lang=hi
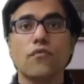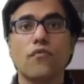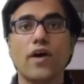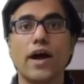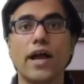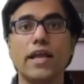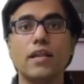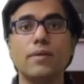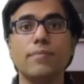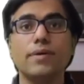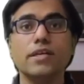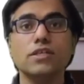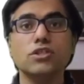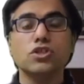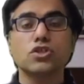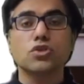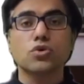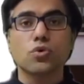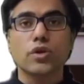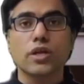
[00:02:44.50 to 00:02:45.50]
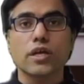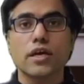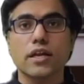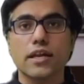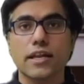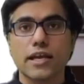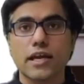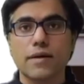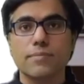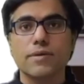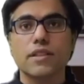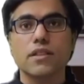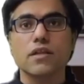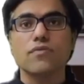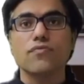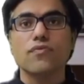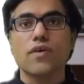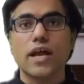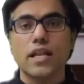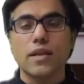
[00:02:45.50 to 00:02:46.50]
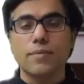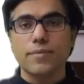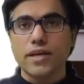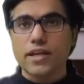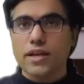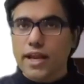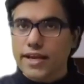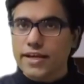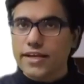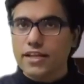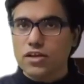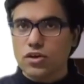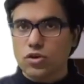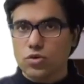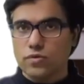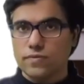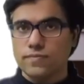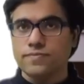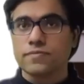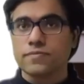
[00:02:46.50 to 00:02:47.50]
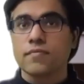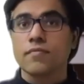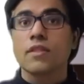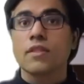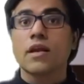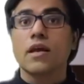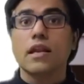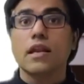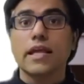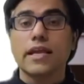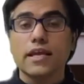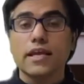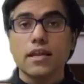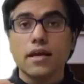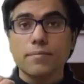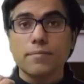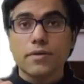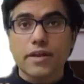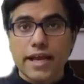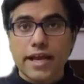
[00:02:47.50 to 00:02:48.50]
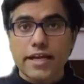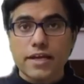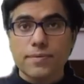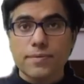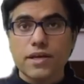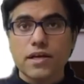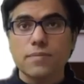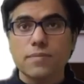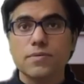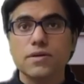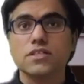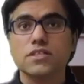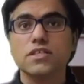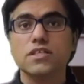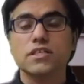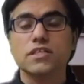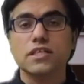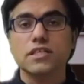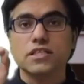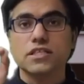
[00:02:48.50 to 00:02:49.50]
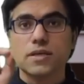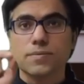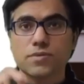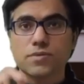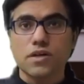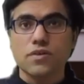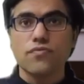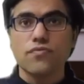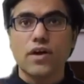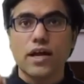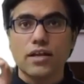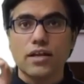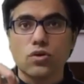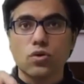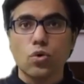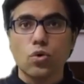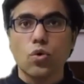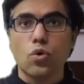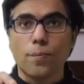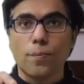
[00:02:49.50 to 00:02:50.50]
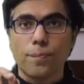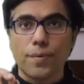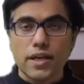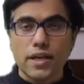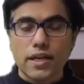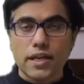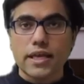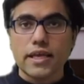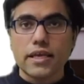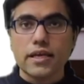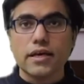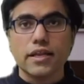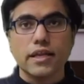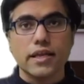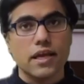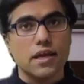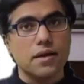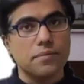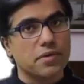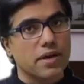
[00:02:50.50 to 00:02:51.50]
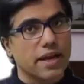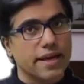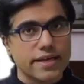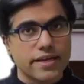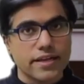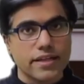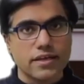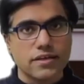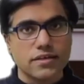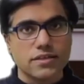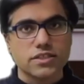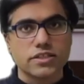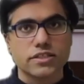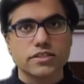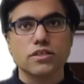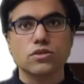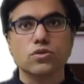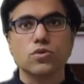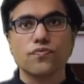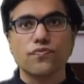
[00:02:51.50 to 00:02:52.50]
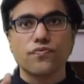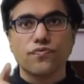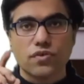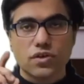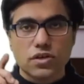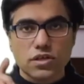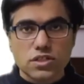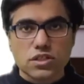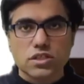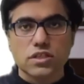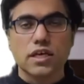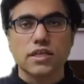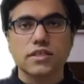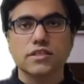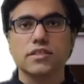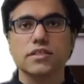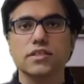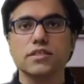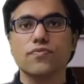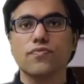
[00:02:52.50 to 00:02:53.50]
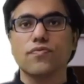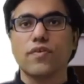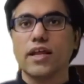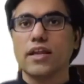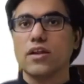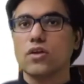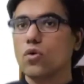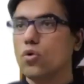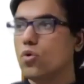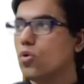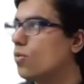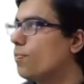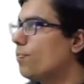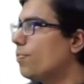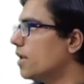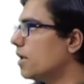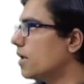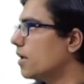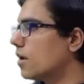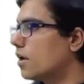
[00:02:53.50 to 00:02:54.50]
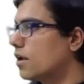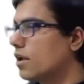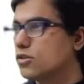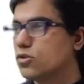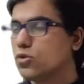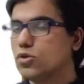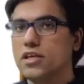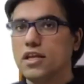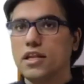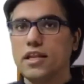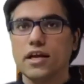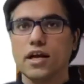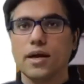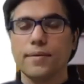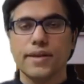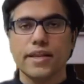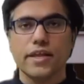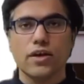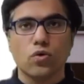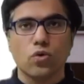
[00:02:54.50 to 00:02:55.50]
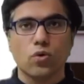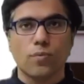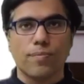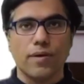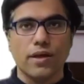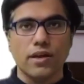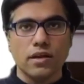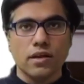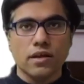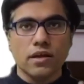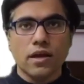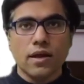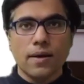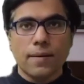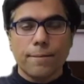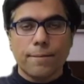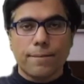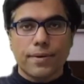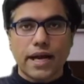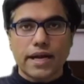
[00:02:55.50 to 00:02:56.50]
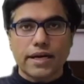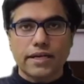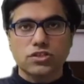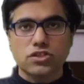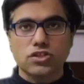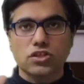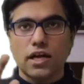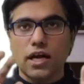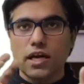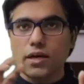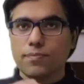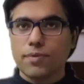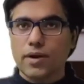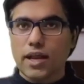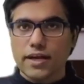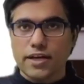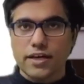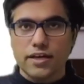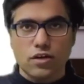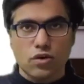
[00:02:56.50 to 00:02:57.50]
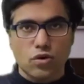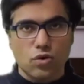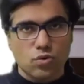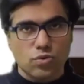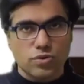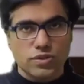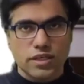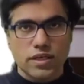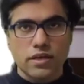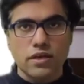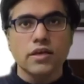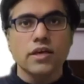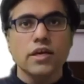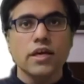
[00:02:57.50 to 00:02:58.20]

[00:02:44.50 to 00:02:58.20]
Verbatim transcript: फाइल में स्टोर करने का मतलब फाइल में राइट करो लेकिन हम राइट भी कब कर सकते हैं जब तक फाइल को ओपन नहीं करेंगे हम राइट नहीं कर सकते तो फर्स्ट टास्क इस फाइल को ओपन करना तो ये लिखा मैंने ओपन ब्रैकेट स्टार्ट ब्रैकेट क्लोज है